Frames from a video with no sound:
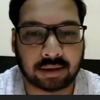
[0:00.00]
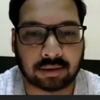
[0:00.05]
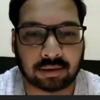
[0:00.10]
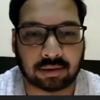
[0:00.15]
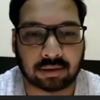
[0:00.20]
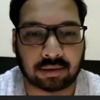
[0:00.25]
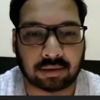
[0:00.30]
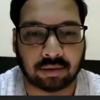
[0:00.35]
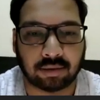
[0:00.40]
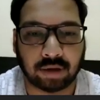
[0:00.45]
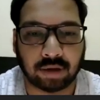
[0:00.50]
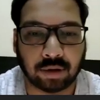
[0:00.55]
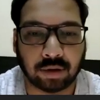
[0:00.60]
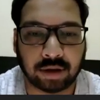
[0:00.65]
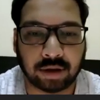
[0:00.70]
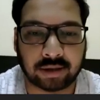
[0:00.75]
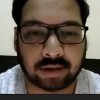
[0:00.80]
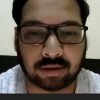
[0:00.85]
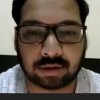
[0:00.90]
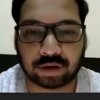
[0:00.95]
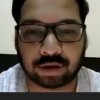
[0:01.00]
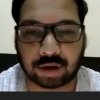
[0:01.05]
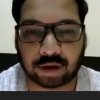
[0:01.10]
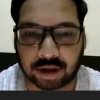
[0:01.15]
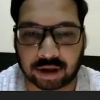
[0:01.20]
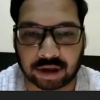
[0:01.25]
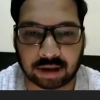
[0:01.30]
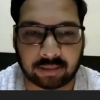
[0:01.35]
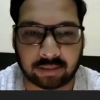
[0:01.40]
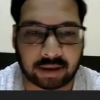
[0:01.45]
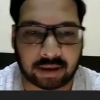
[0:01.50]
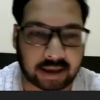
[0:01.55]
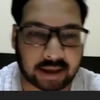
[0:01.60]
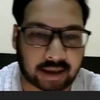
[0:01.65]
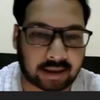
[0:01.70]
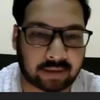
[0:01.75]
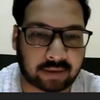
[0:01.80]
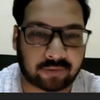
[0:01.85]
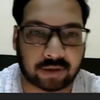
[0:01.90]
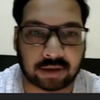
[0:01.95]
तो यूनियन और स्ट्रक्चर में क्या
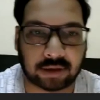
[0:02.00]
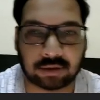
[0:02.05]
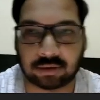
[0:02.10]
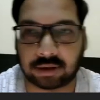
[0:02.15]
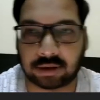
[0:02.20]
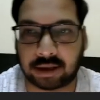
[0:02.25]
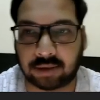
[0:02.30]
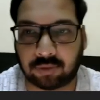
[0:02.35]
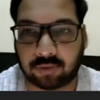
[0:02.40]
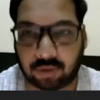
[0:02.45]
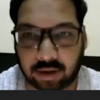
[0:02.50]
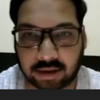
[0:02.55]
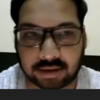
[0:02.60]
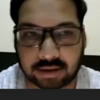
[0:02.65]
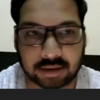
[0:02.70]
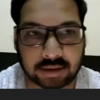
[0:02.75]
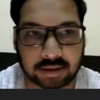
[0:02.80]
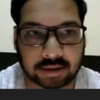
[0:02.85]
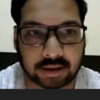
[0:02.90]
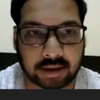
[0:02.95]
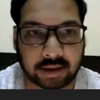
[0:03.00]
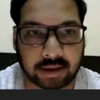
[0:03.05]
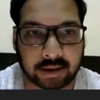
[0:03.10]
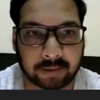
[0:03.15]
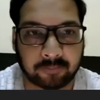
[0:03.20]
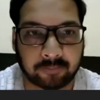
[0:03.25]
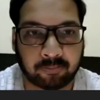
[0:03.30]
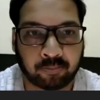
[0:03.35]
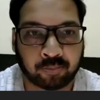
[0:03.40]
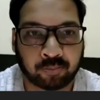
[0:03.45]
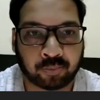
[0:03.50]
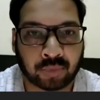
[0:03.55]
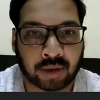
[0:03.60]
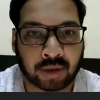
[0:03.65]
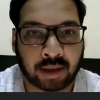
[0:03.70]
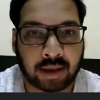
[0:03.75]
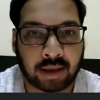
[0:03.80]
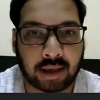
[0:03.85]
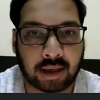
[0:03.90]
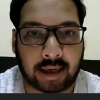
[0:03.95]
डिफरेंस होता है वो डिस्कस
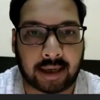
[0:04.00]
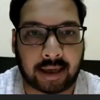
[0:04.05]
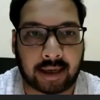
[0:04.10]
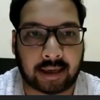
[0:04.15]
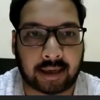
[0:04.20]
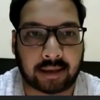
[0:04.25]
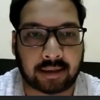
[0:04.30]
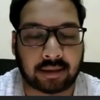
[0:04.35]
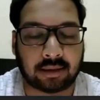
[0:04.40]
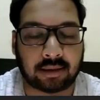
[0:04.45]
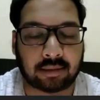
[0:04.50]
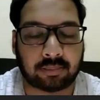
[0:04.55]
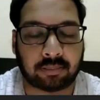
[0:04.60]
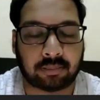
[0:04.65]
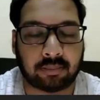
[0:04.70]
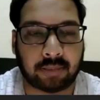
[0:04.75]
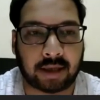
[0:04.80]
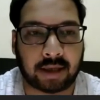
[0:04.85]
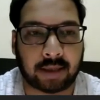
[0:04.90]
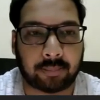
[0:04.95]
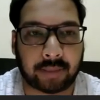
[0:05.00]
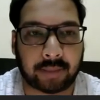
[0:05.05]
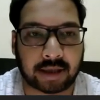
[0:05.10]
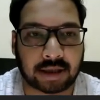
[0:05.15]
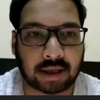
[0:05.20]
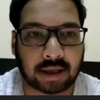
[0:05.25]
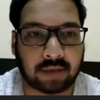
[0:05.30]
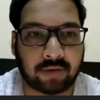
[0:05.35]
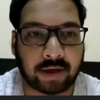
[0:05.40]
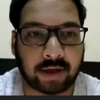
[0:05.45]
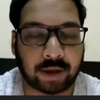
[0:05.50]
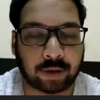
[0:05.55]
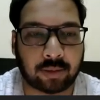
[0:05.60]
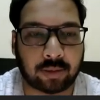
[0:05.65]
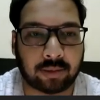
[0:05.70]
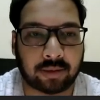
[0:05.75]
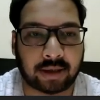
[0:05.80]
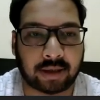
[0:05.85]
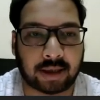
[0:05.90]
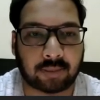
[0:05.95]
करेंगे एंड मेरे पिछले वीडियो में
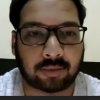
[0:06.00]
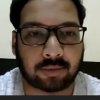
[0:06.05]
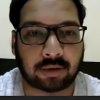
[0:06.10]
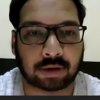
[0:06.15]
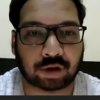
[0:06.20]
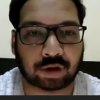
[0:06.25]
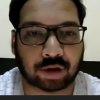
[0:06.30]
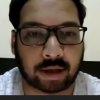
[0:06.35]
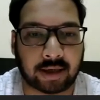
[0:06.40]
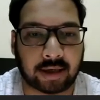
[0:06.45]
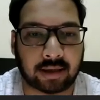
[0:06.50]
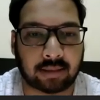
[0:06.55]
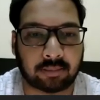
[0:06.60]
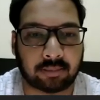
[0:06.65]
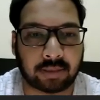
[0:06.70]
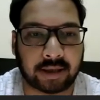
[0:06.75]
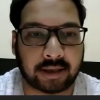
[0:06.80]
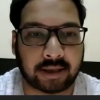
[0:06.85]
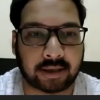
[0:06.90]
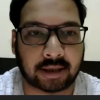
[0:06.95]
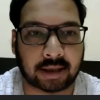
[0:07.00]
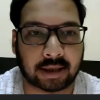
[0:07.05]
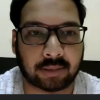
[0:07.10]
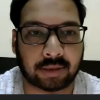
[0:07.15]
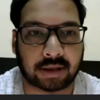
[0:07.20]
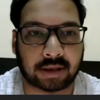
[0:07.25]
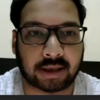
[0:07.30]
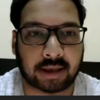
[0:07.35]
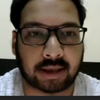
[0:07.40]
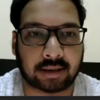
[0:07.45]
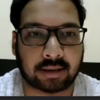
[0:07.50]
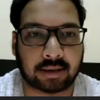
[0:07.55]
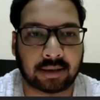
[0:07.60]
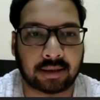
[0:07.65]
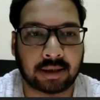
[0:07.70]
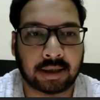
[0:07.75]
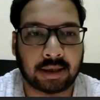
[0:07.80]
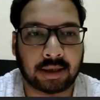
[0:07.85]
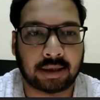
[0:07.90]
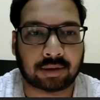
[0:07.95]
मैंने आपको स्ट्रिंग कंप्लीट करके बताया था
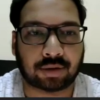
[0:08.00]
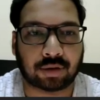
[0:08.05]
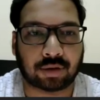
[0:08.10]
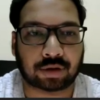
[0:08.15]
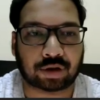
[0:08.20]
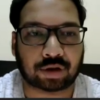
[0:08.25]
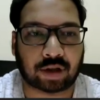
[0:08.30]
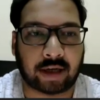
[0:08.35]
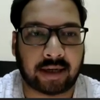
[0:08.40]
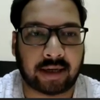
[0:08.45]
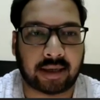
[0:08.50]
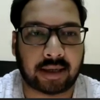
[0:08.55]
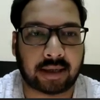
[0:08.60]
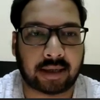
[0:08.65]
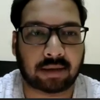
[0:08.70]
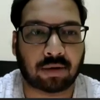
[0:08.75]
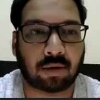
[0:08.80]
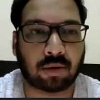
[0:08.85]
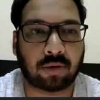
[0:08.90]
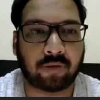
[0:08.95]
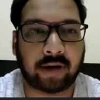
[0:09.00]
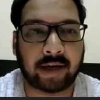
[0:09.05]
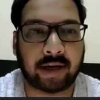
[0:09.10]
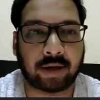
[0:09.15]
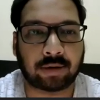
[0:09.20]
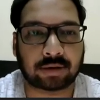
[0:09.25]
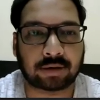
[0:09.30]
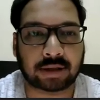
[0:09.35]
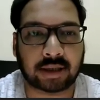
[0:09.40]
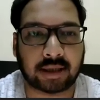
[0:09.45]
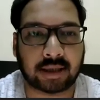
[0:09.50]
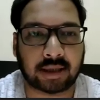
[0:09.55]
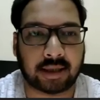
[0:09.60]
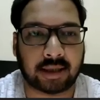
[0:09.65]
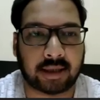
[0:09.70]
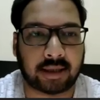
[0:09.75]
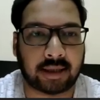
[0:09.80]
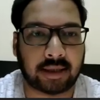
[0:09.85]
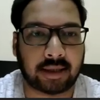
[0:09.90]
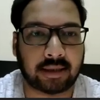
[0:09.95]
तो स्ट्रिंग के दो वीडियोज हैं
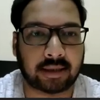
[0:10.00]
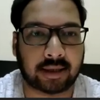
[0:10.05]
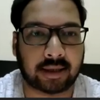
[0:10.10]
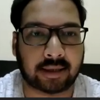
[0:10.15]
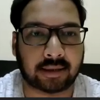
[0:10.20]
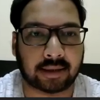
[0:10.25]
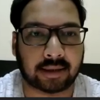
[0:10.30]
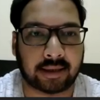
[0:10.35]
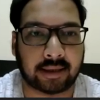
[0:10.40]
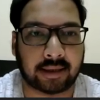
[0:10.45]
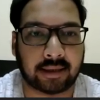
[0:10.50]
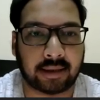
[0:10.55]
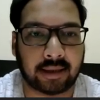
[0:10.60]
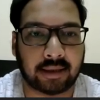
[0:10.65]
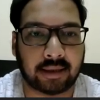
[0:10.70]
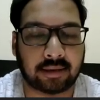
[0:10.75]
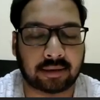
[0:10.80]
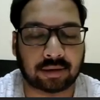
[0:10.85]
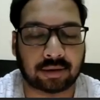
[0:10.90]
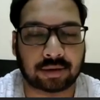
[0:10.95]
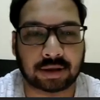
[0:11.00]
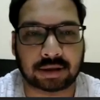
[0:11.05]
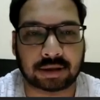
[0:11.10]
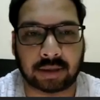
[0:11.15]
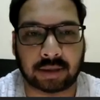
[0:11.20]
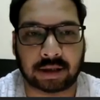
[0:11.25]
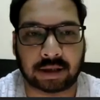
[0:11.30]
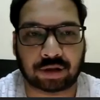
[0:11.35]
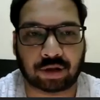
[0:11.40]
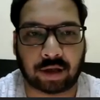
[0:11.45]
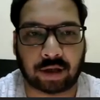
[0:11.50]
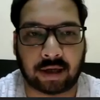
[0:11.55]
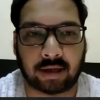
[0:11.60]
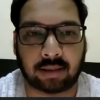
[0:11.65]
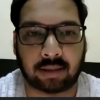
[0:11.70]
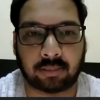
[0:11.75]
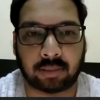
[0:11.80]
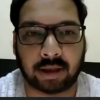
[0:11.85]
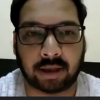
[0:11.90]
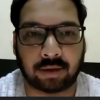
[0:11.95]
एटीन एंड नाइनटीन तो जिसमें स्ट्रिंग
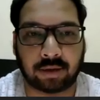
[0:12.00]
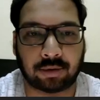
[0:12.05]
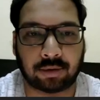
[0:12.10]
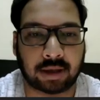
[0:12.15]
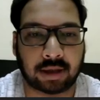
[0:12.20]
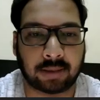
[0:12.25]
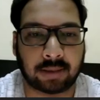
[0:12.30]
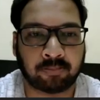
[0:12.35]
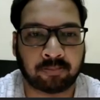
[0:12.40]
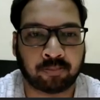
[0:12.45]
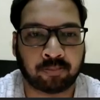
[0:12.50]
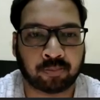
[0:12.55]
कंप्लीट होगा